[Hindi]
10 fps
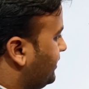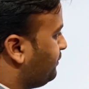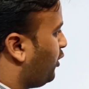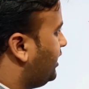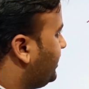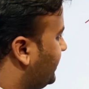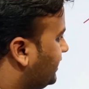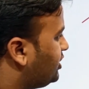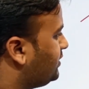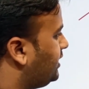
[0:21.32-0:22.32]
1.8 पॉइंट
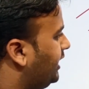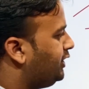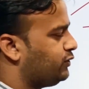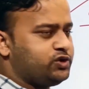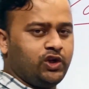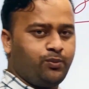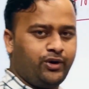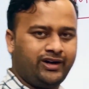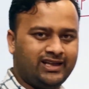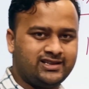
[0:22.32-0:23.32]
एट इंटू जीरो
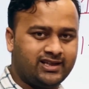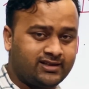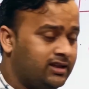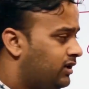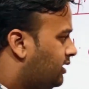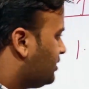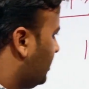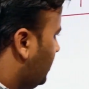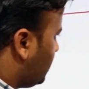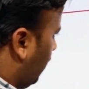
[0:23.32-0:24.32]
पॉइंट नाइन सिक्स
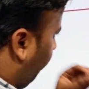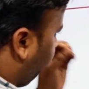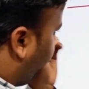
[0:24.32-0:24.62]
सर इसको